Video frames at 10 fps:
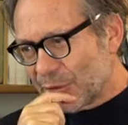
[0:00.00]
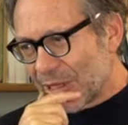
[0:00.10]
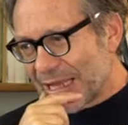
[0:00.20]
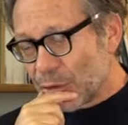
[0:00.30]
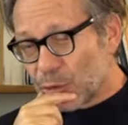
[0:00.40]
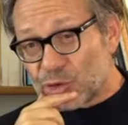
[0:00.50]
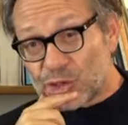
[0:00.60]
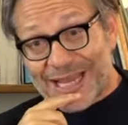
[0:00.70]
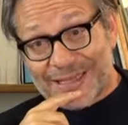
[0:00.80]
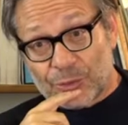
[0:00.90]

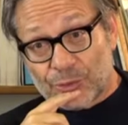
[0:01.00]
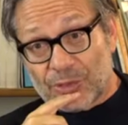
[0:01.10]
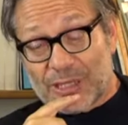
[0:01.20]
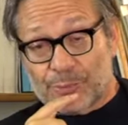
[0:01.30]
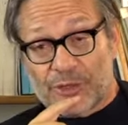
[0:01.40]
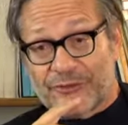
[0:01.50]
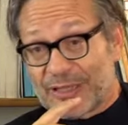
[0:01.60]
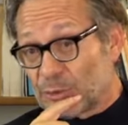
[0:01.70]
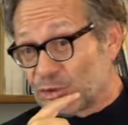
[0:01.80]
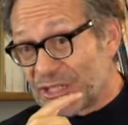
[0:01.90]
all'oggetto, che può
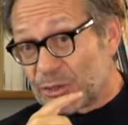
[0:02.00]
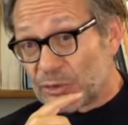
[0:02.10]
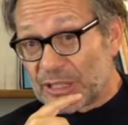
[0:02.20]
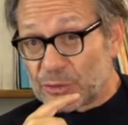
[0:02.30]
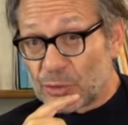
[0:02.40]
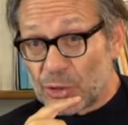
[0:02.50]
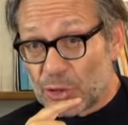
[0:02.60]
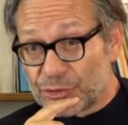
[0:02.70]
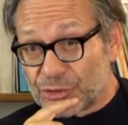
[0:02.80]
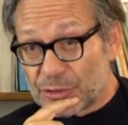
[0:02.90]
essere l'oggetto
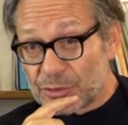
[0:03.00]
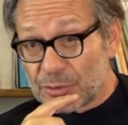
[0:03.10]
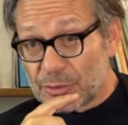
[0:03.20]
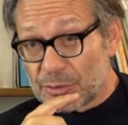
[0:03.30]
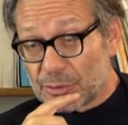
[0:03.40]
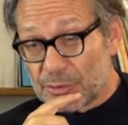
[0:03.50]
tecnologico,